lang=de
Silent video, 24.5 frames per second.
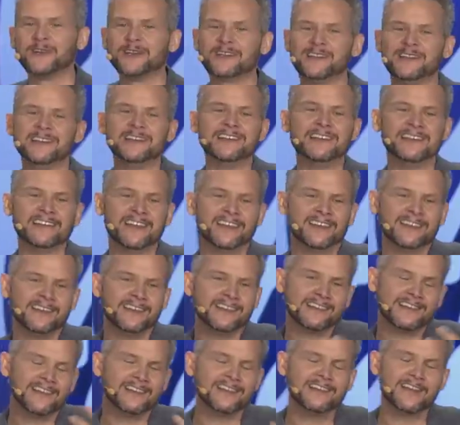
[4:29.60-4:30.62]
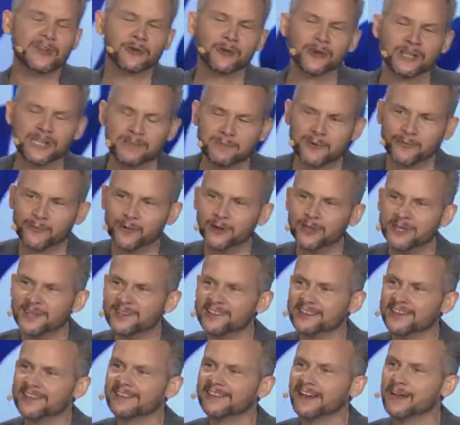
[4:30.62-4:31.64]
Wissing, ich nenne, ich nenne ihn ja nur liebevoll den
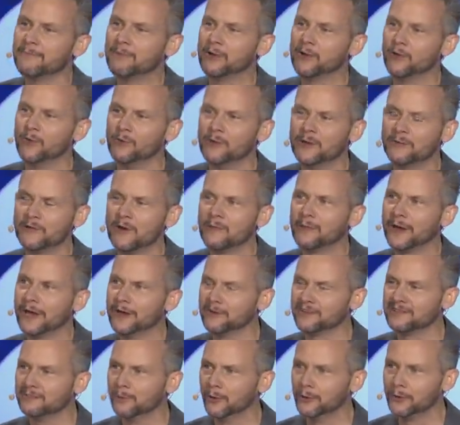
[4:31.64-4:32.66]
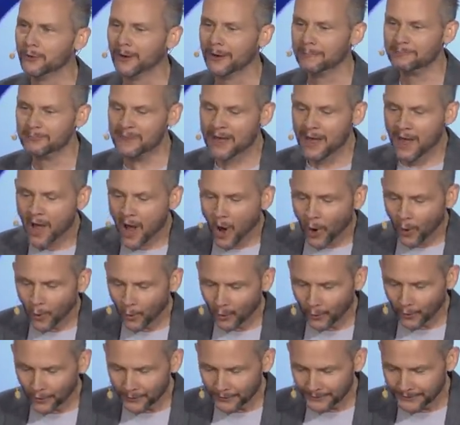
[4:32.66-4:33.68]
C3PO mit Verbrennungsmotor.
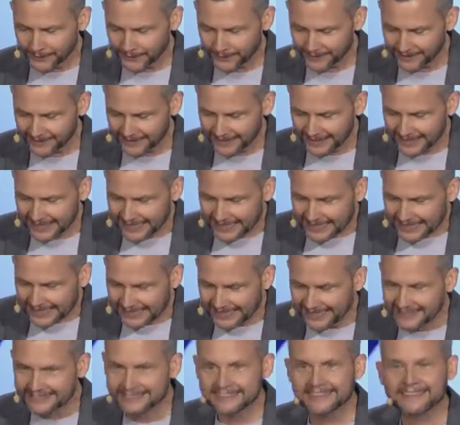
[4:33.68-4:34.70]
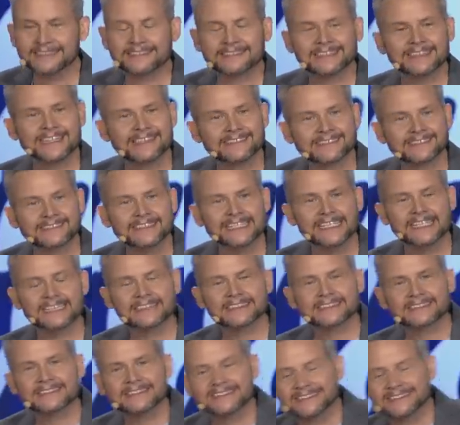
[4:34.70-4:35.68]
Und es ist letzten Endes